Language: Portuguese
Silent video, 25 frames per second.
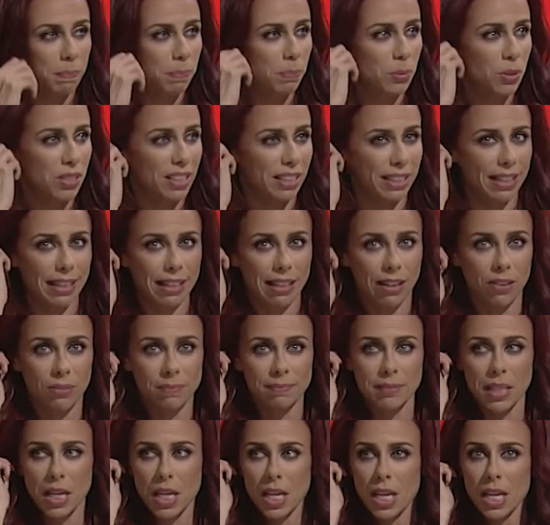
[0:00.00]
minis por cidadão. Por cidadão.
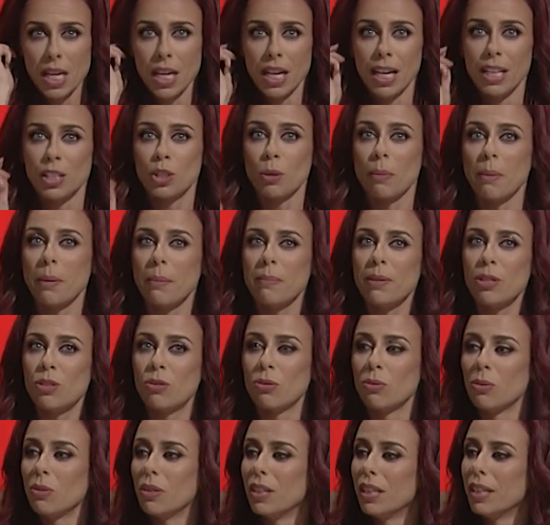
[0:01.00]
Sr.
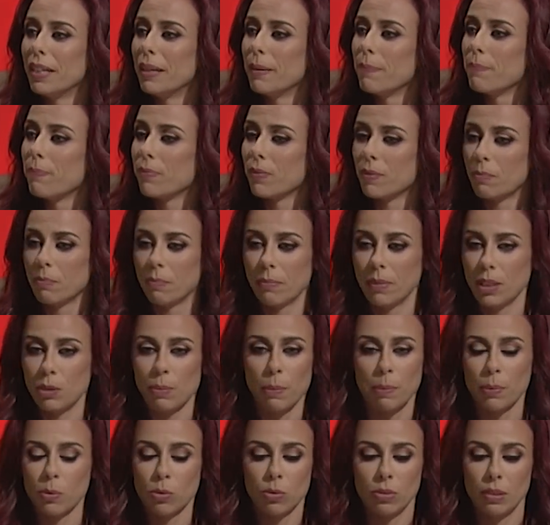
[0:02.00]
Primeiro-Ministro, uh, ehm, mais uma
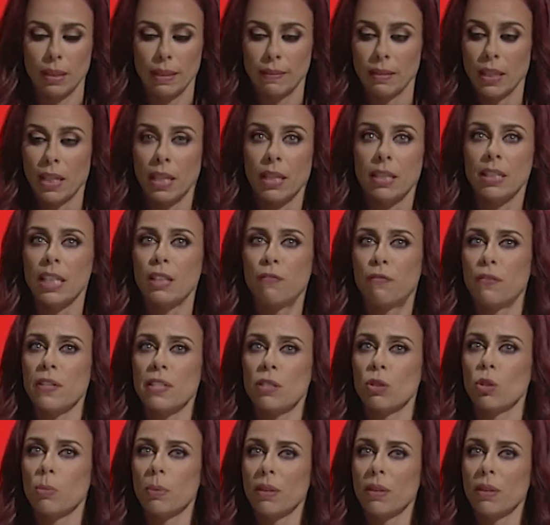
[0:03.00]
pergunta. Na defesa do